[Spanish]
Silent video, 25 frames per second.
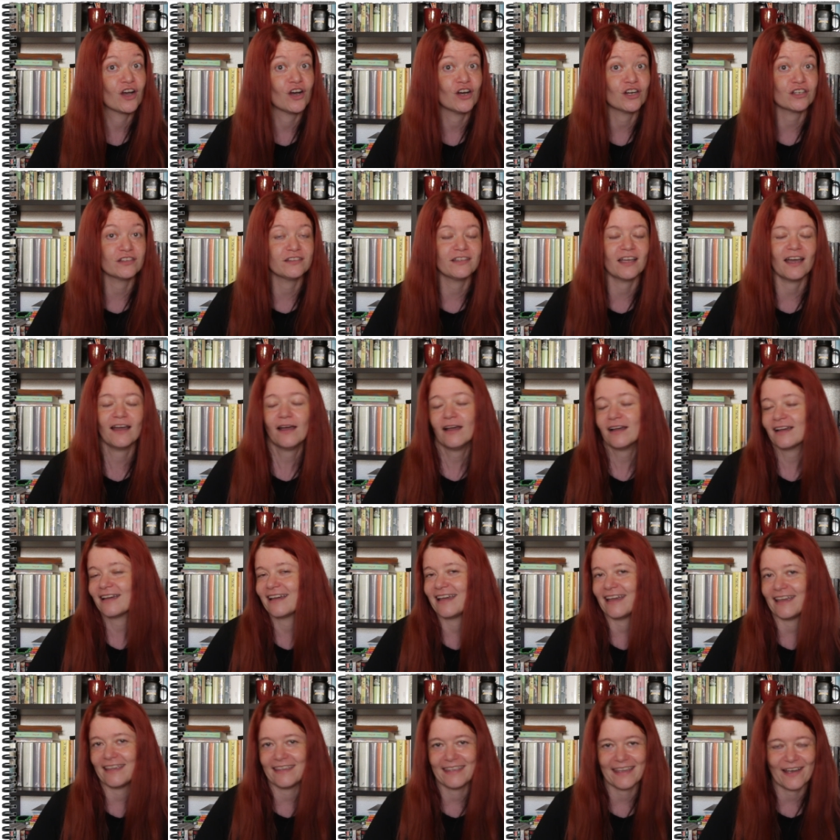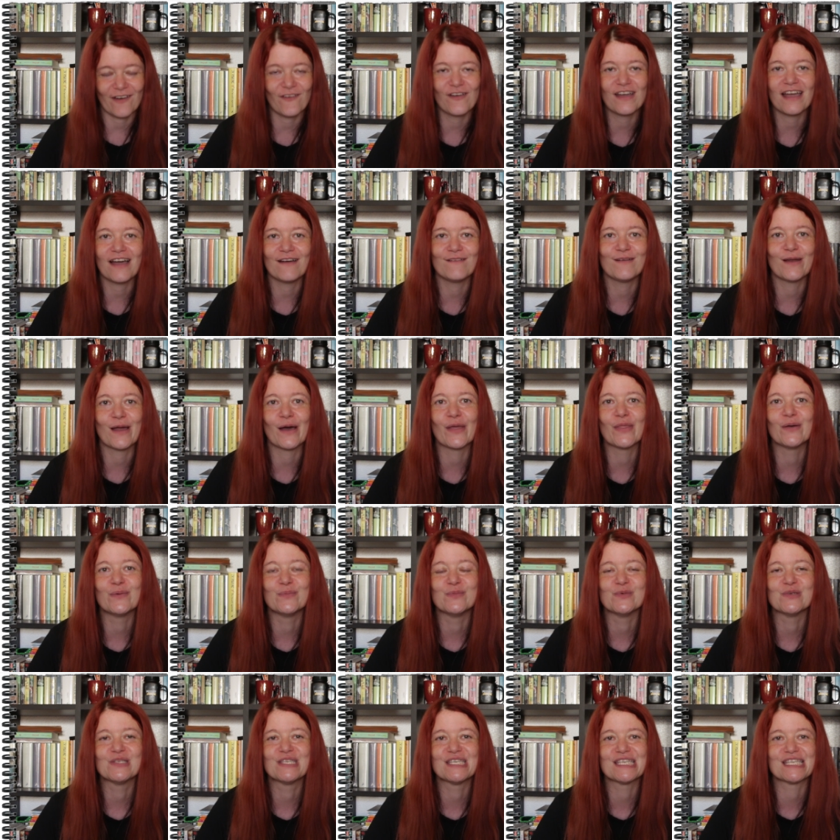cortas que ya os he hablado
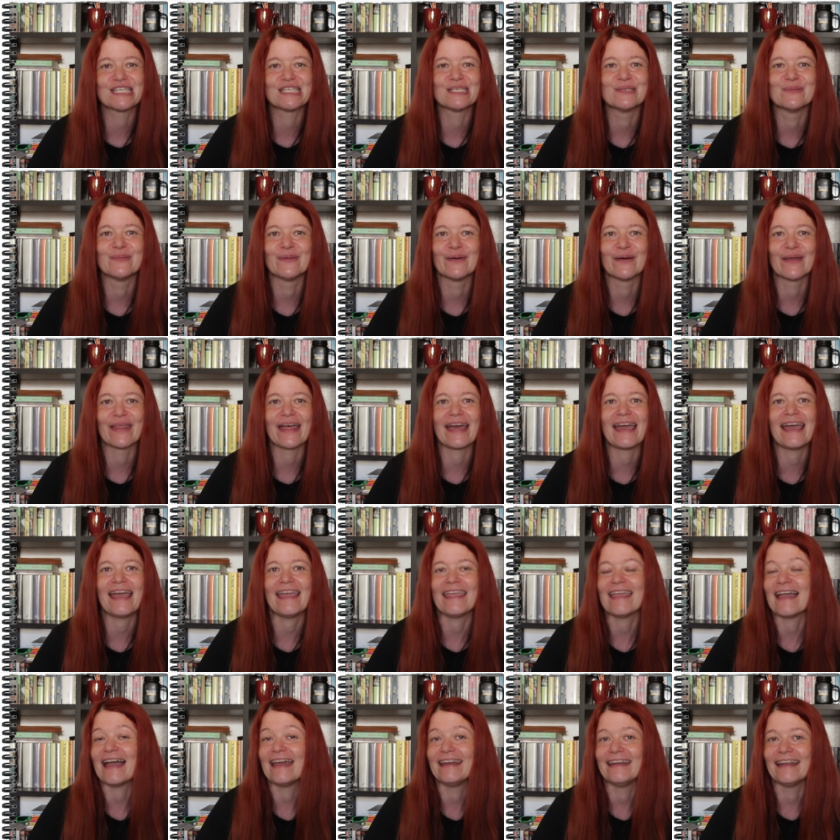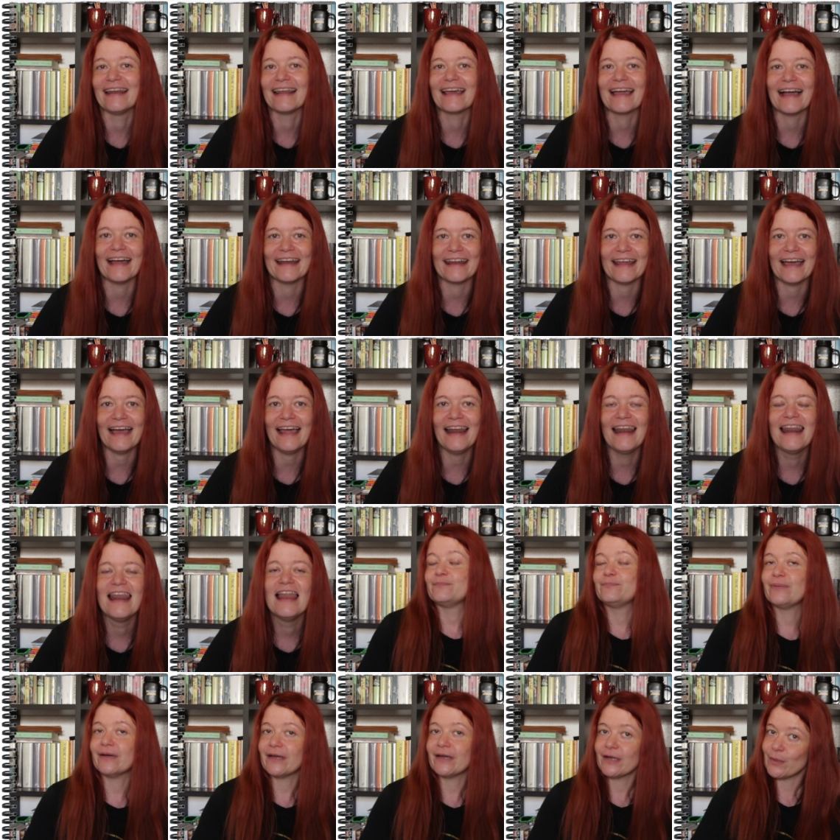muchísimo de ella en el canal,
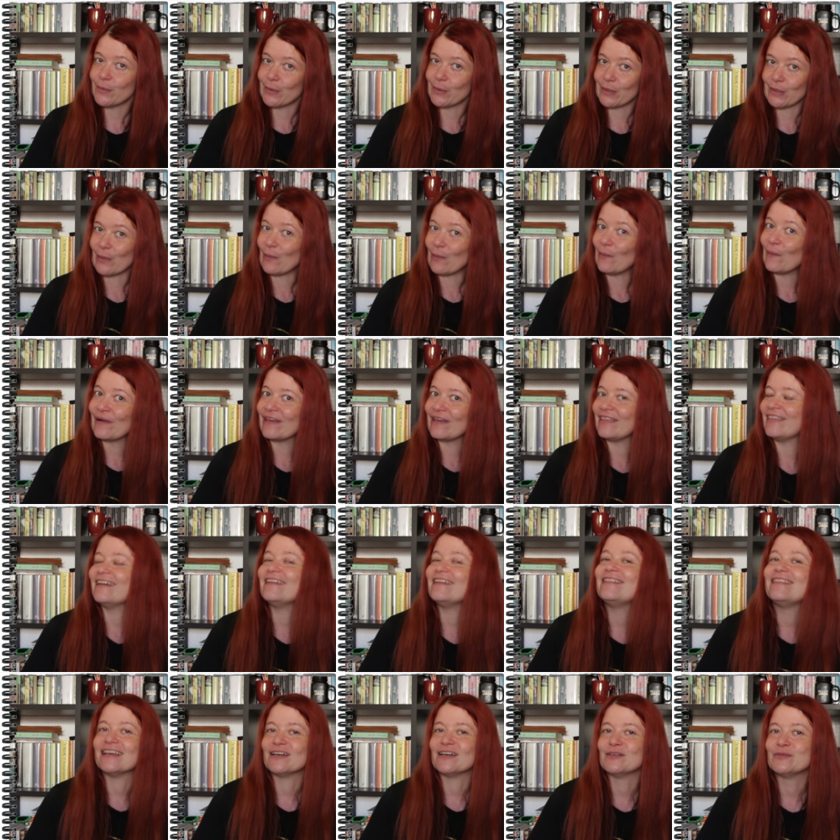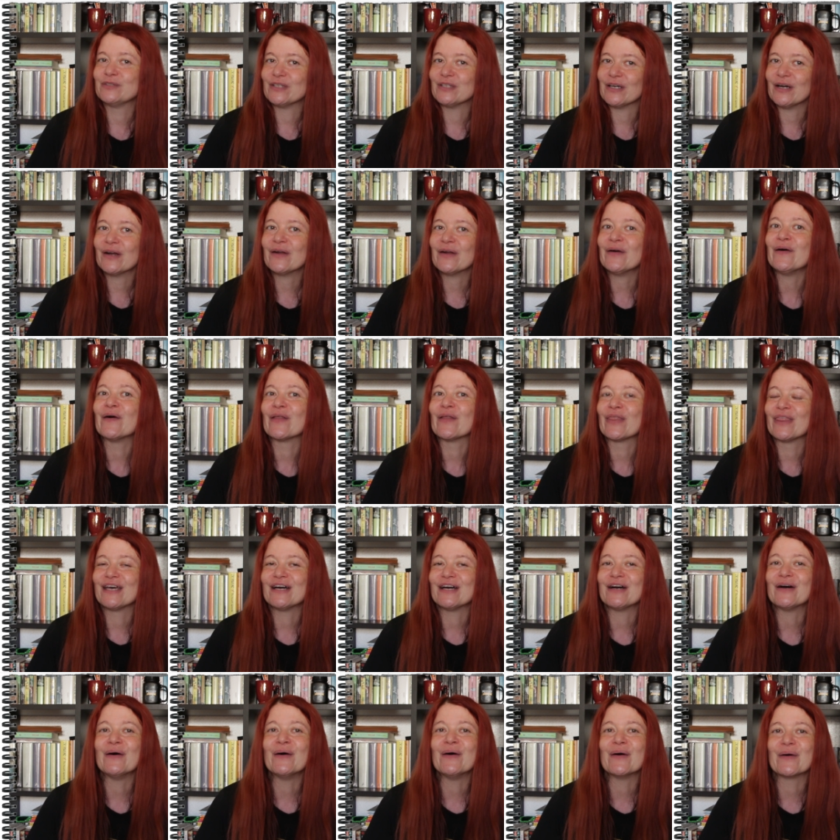pero bueno, hoy de este autor os
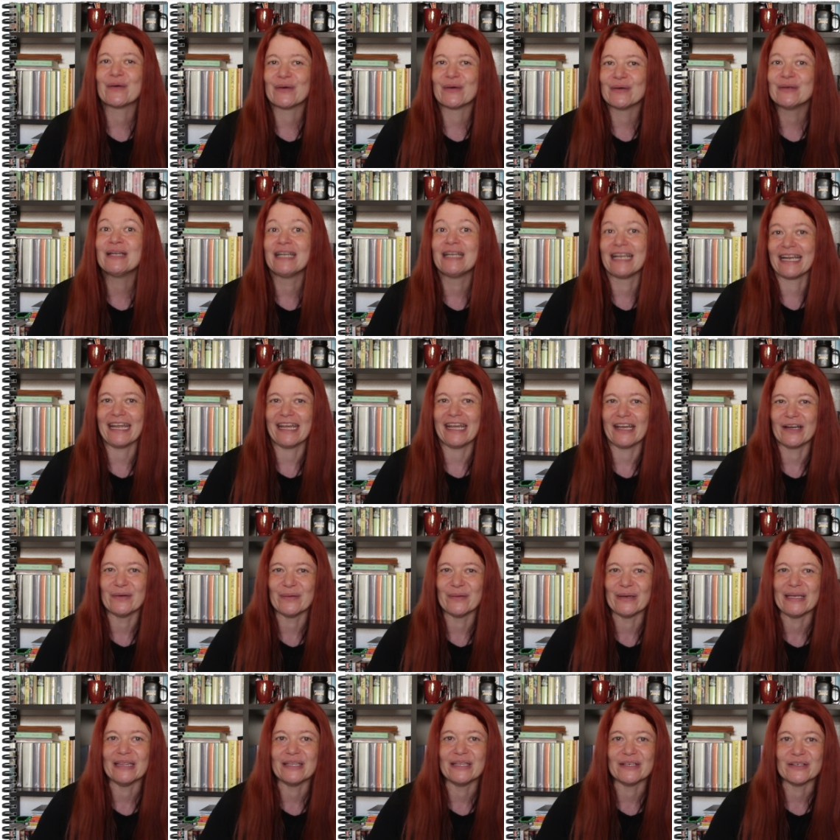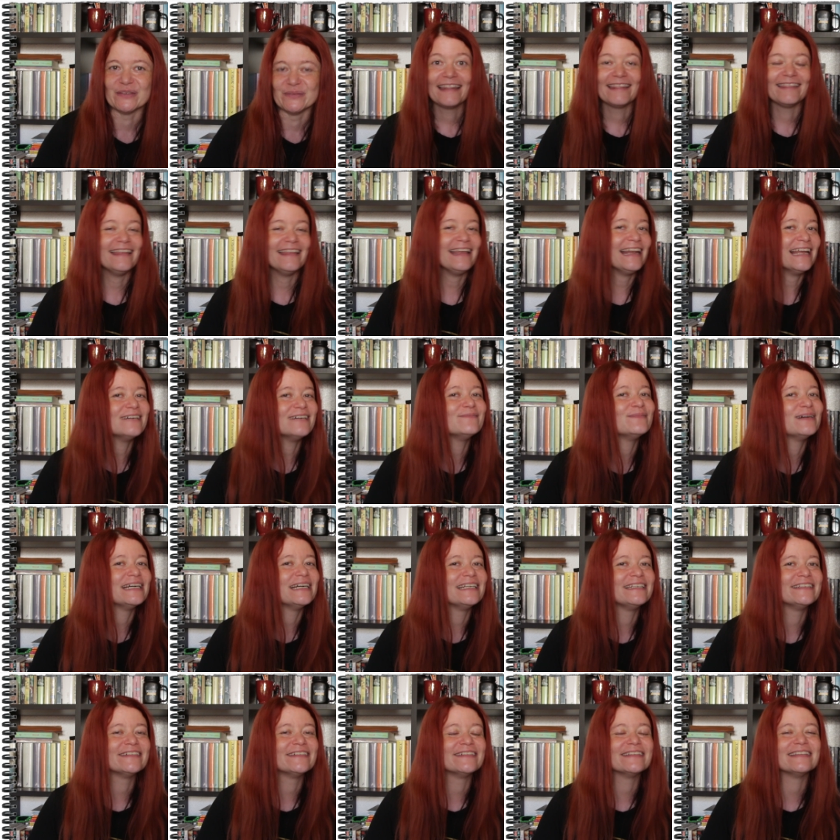dejo con Reencuentro. De la
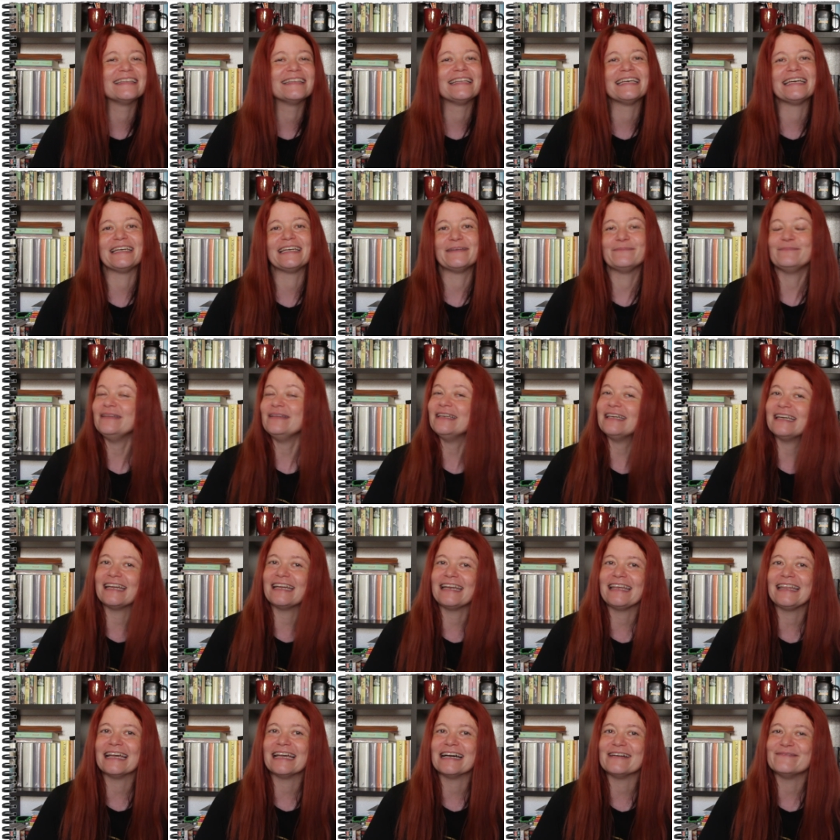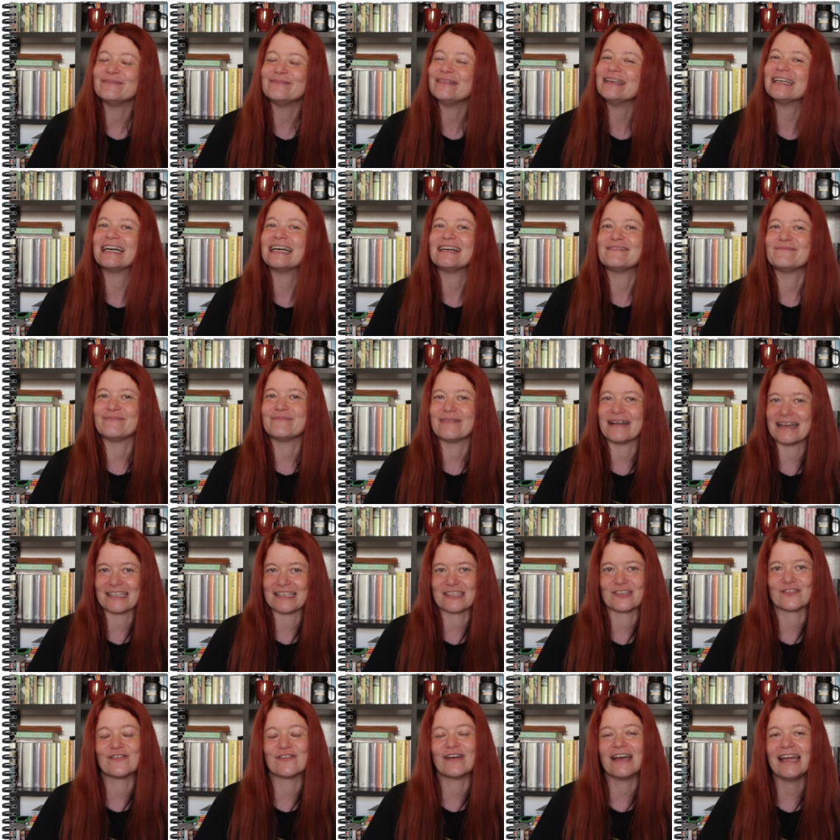mano de mi querida Megan
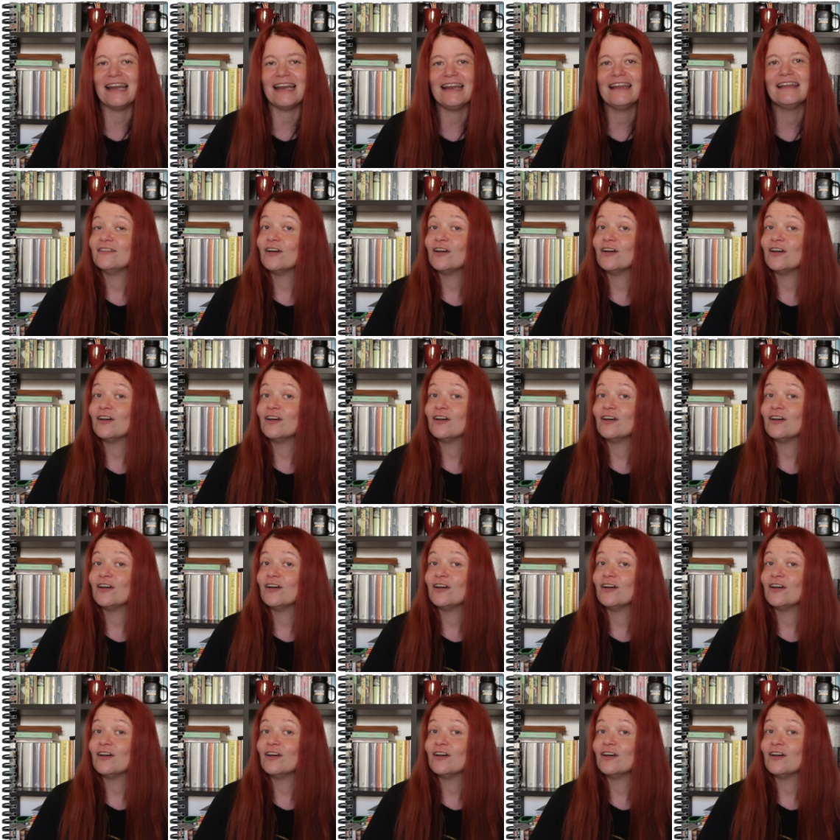Maxwell,